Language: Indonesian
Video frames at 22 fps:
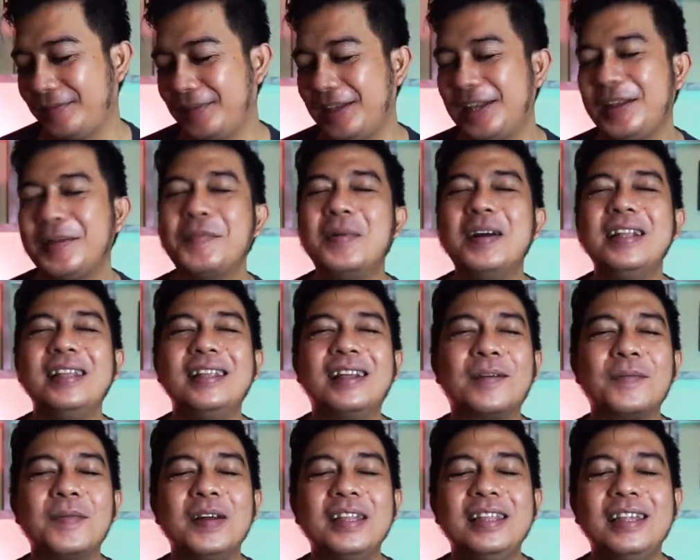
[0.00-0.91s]
Ini
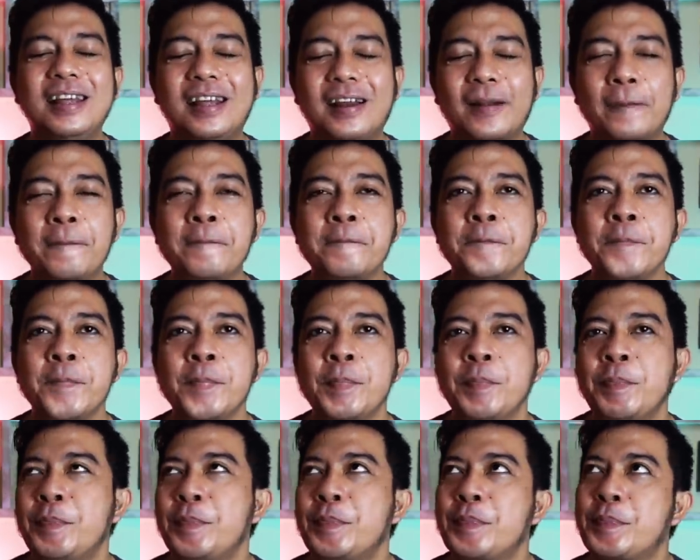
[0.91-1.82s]
bener-bener
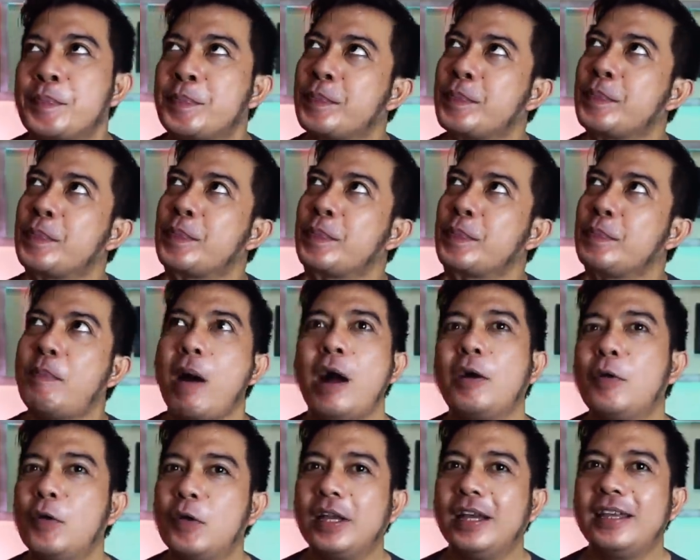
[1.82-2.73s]

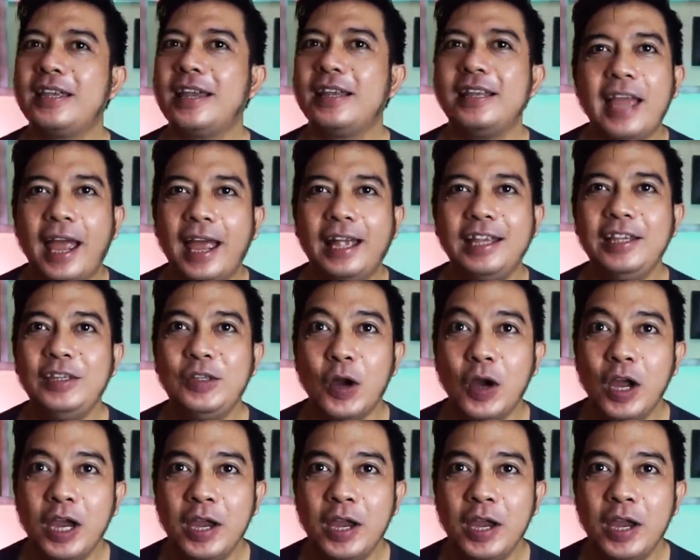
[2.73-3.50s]
panggungnya jadi enjoy